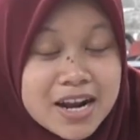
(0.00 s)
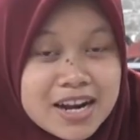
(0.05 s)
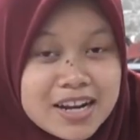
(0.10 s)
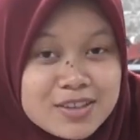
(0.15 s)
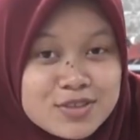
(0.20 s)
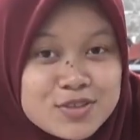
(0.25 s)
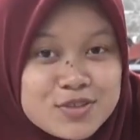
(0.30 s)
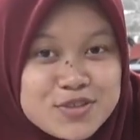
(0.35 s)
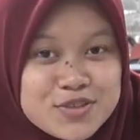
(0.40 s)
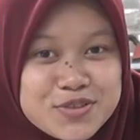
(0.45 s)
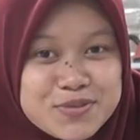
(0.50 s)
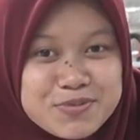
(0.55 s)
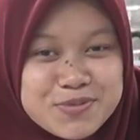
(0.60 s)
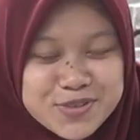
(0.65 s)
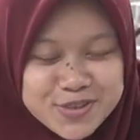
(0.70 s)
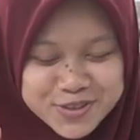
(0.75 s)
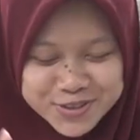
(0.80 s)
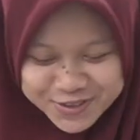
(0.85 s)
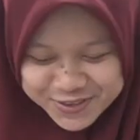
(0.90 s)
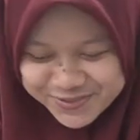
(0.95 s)
ratus tujuh
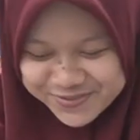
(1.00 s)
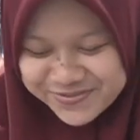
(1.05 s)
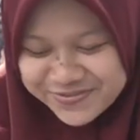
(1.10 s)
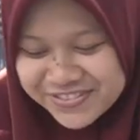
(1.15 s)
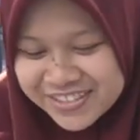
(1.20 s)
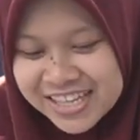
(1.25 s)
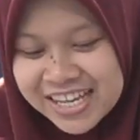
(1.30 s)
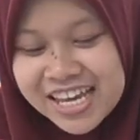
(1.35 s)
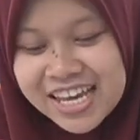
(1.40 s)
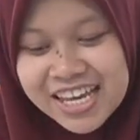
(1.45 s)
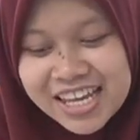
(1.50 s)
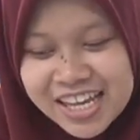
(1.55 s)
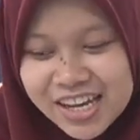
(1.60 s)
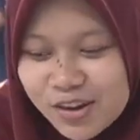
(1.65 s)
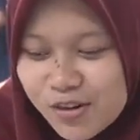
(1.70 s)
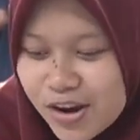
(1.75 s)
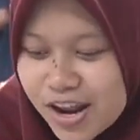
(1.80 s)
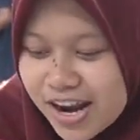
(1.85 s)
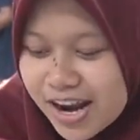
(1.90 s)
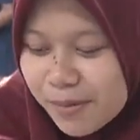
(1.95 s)
puluh. Ini
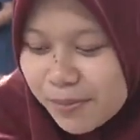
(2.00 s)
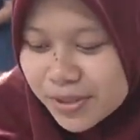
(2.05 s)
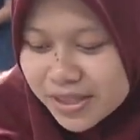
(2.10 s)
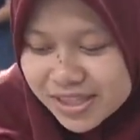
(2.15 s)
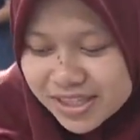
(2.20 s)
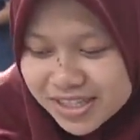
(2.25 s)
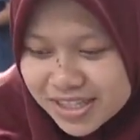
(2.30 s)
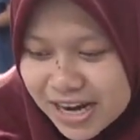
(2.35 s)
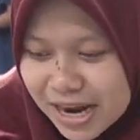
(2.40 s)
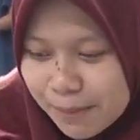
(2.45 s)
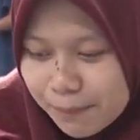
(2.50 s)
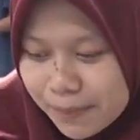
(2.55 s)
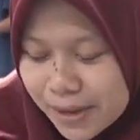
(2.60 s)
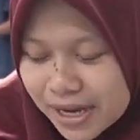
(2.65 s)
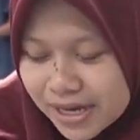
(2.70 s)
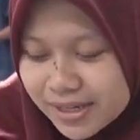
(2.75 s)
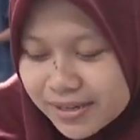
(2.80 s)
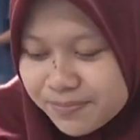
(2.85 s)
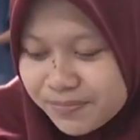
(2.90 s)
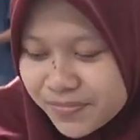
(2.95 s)
udah dapat
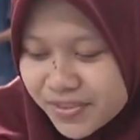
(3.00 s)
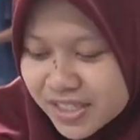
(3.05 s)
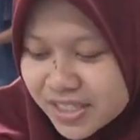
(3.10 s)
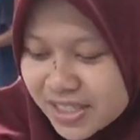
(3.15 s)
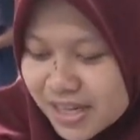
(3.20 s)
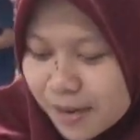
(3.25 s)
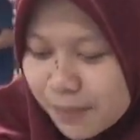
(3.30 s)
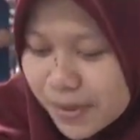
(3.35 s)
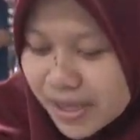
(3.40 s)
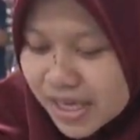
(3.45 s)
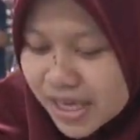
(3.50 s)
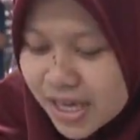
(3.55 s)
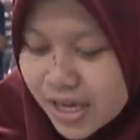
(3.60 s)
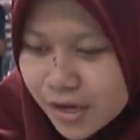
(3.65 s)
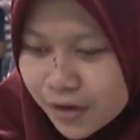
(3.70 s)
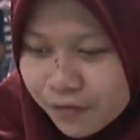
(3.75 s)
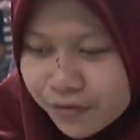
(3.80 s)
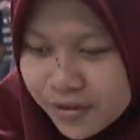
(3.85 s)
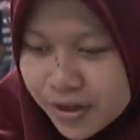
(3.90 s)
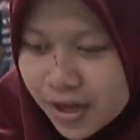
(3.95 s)
senapan. Ini senapannya
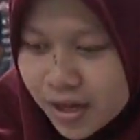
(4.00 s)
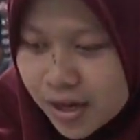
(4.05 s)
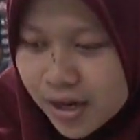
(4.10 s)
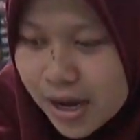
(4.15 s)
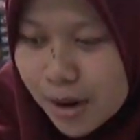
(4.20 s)
River